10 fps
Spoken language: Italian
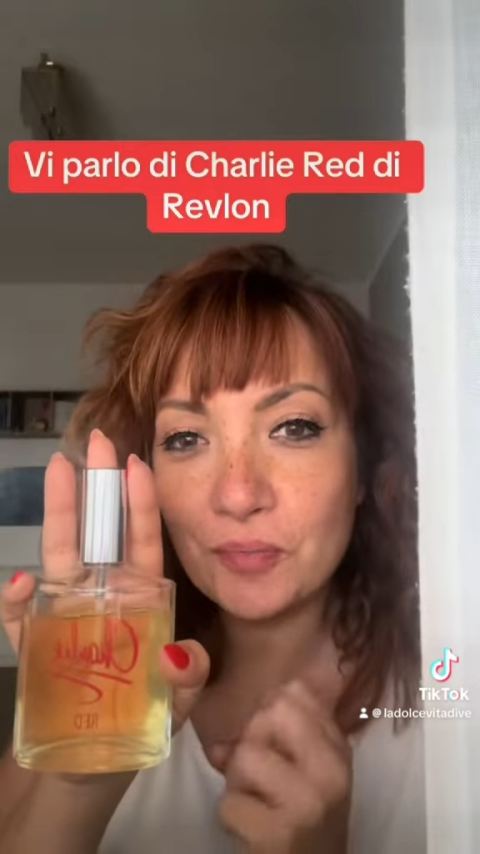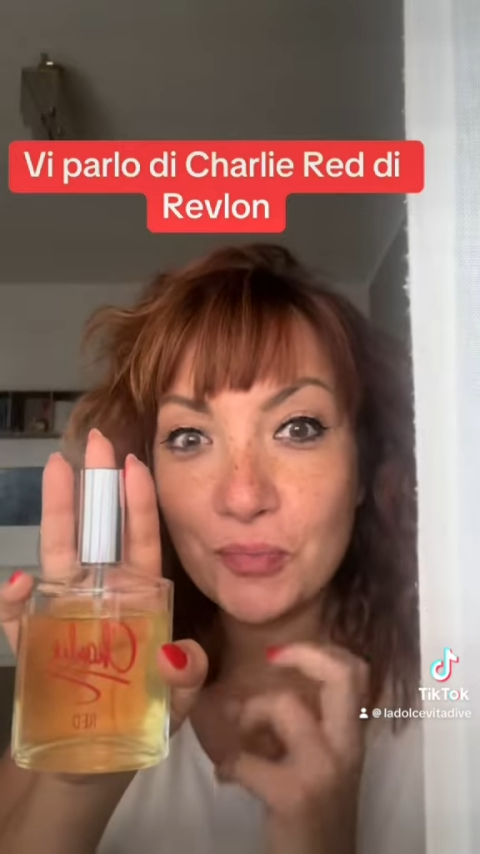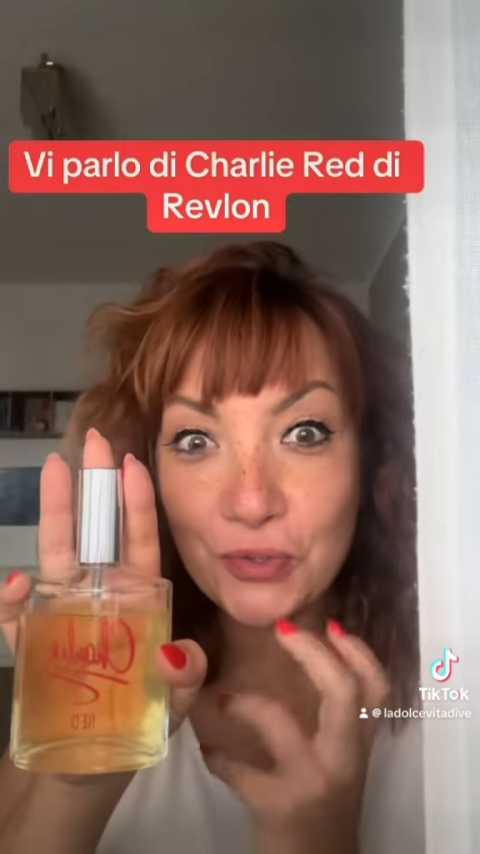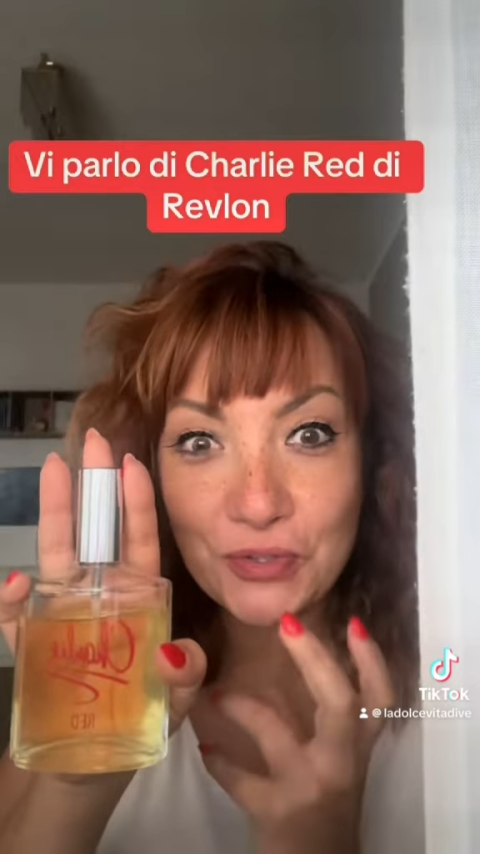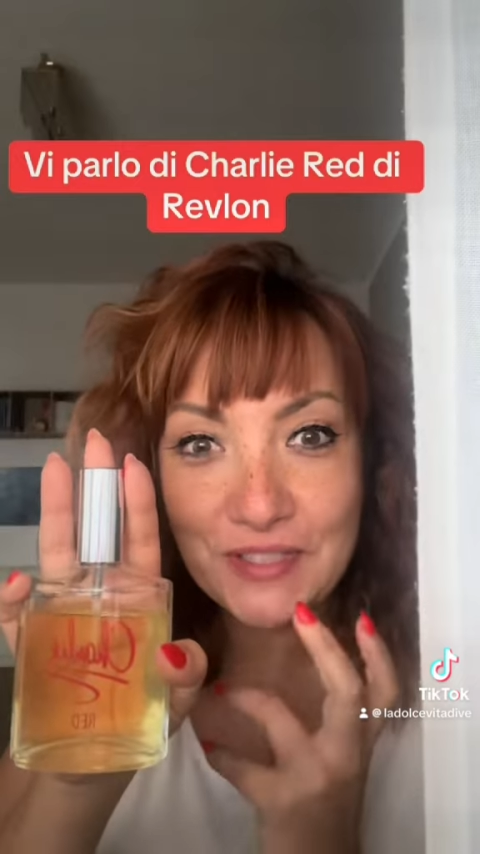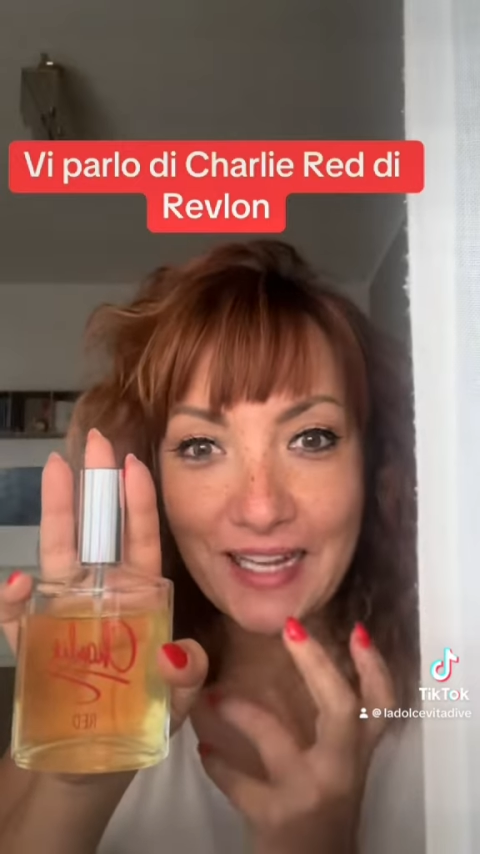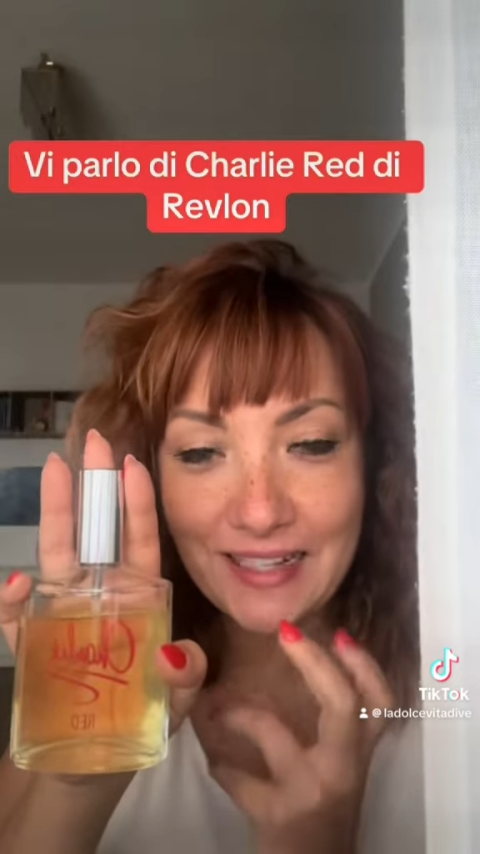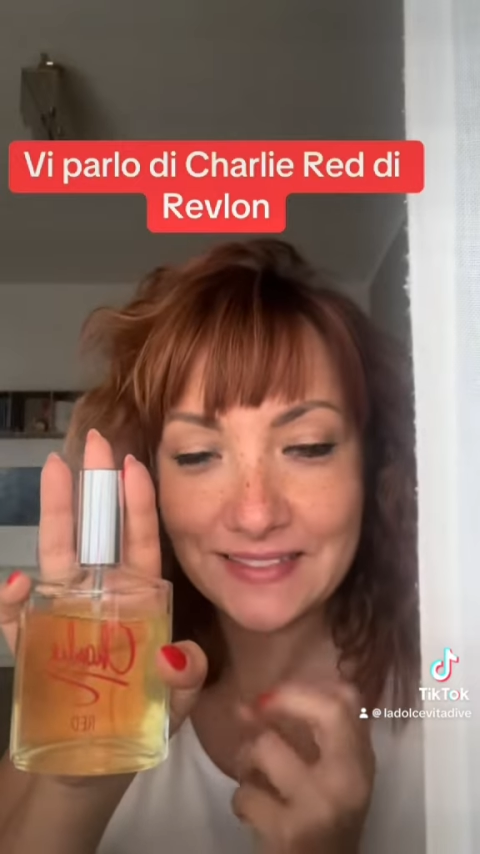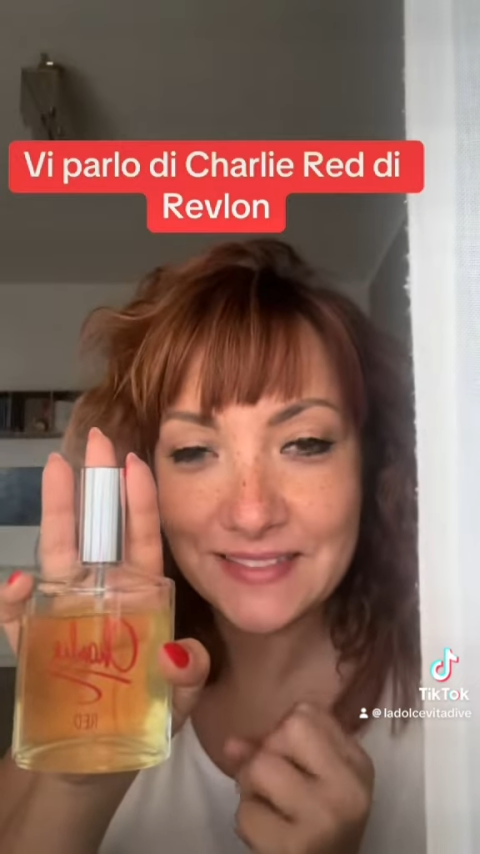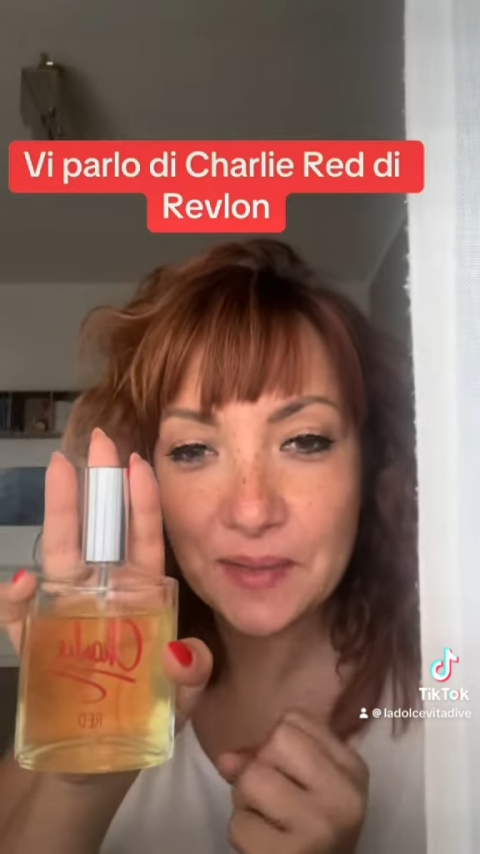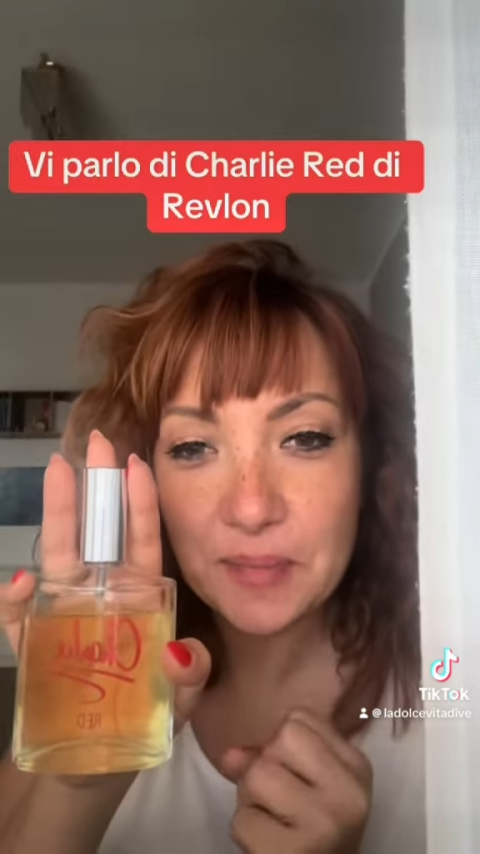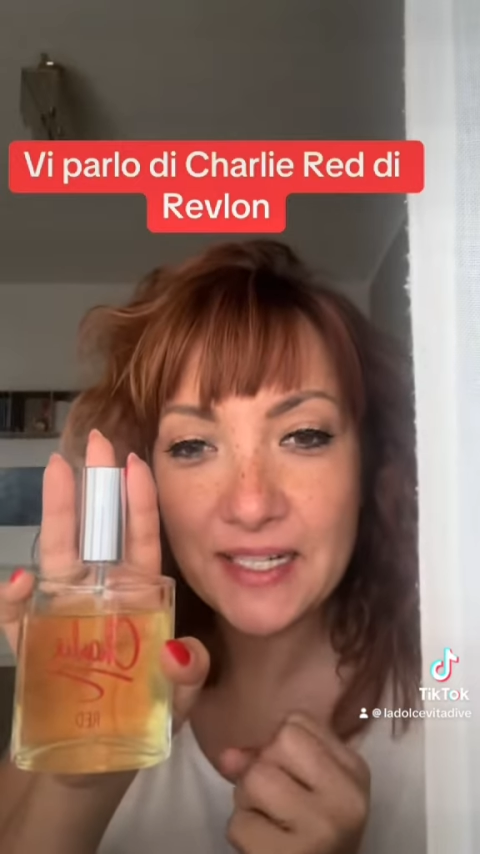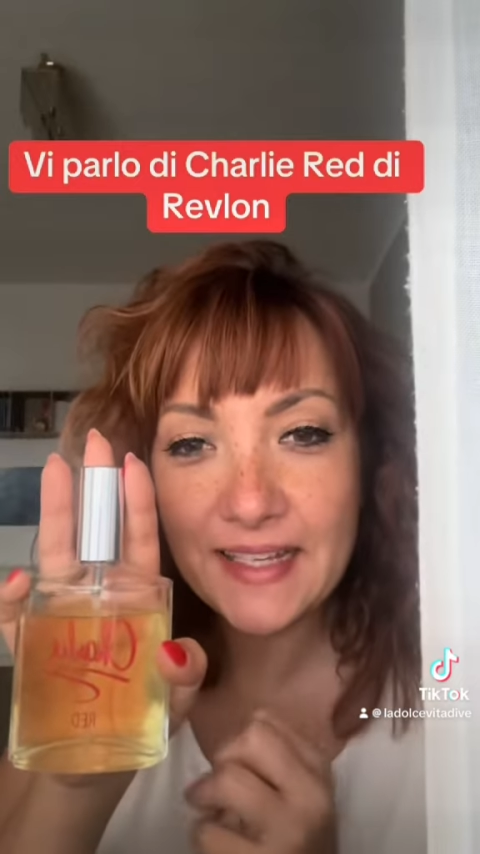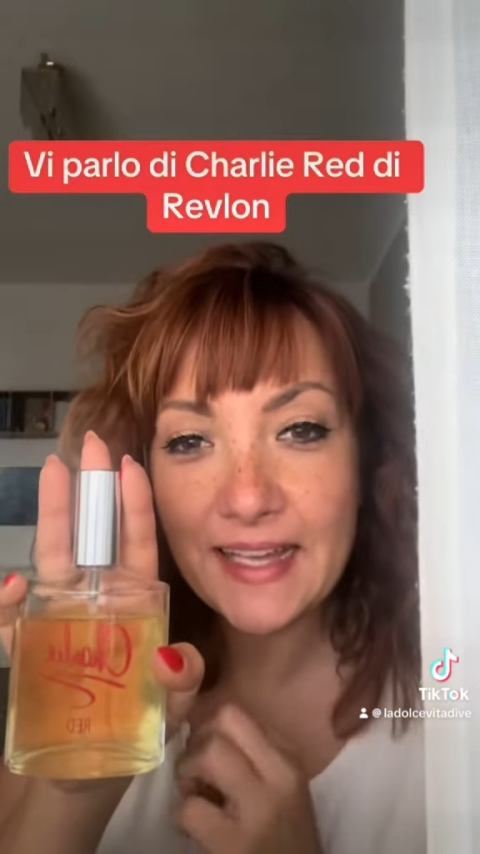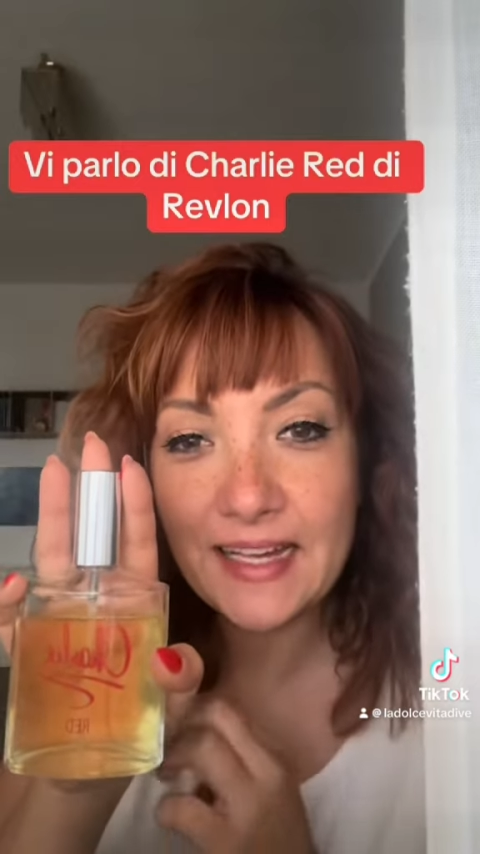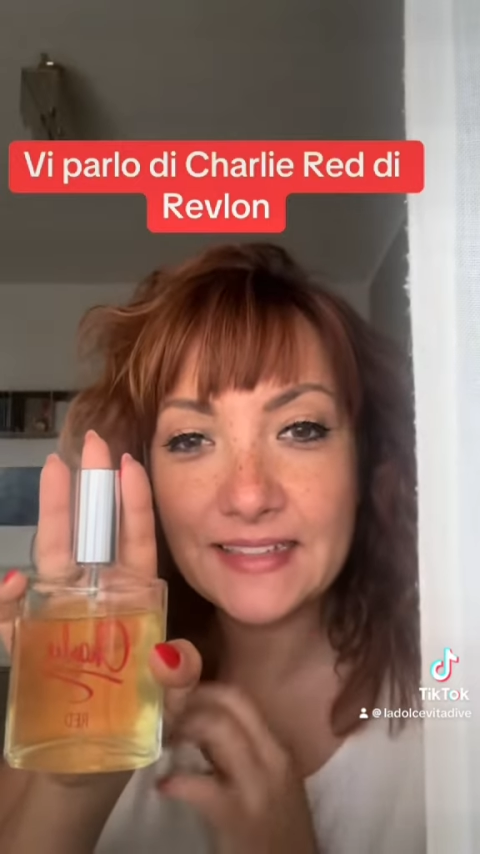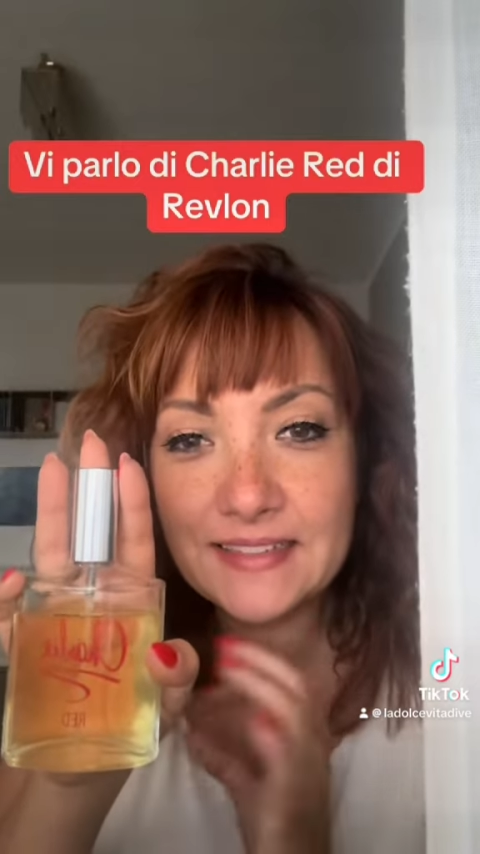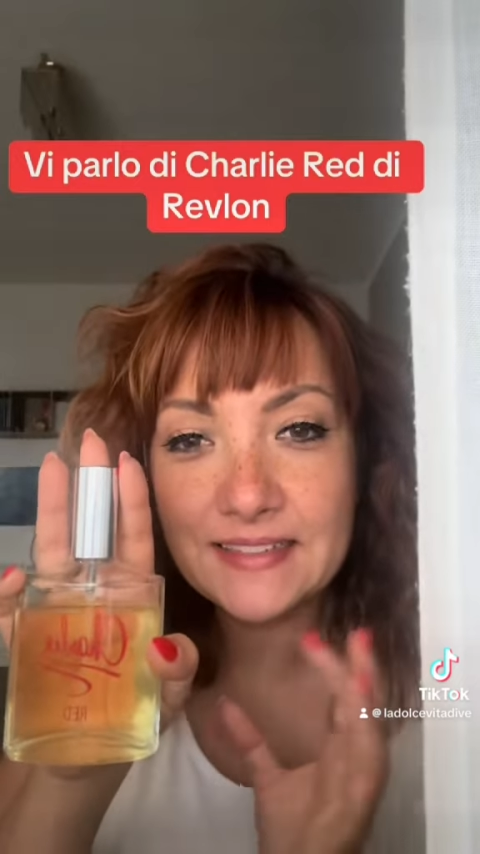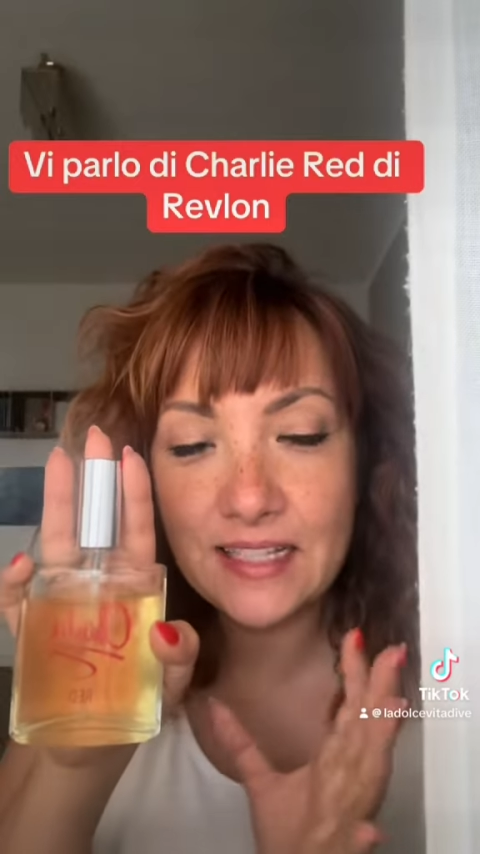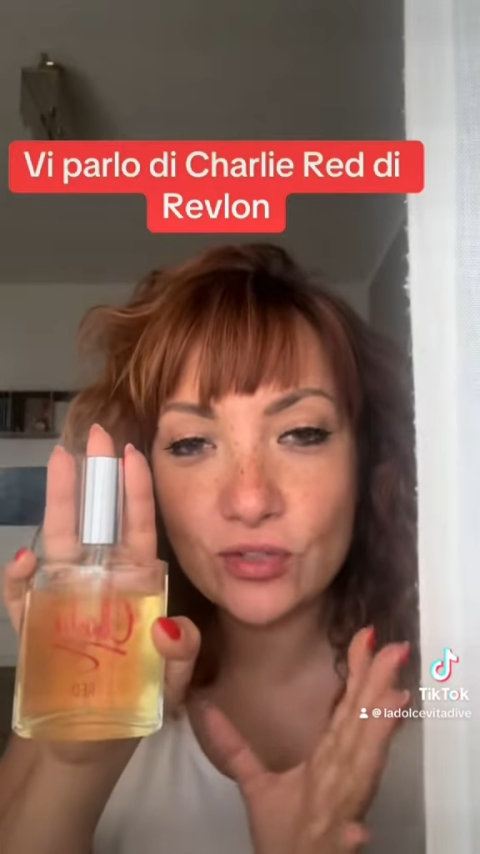importante perché
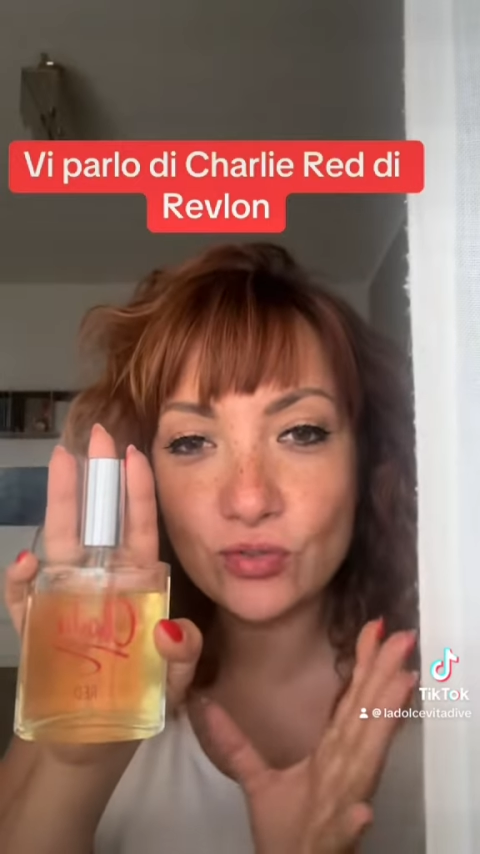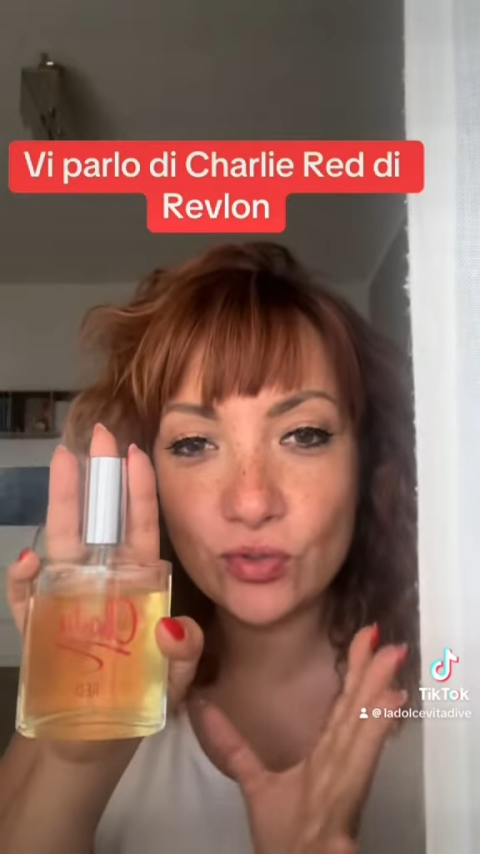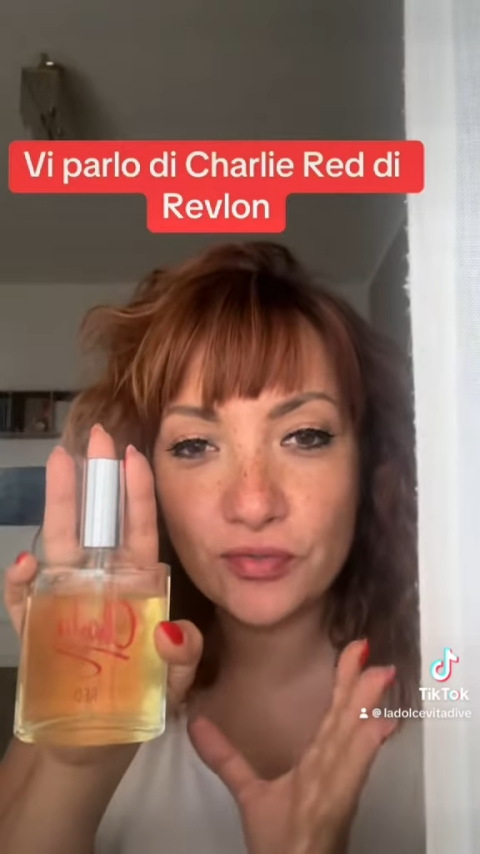all'interno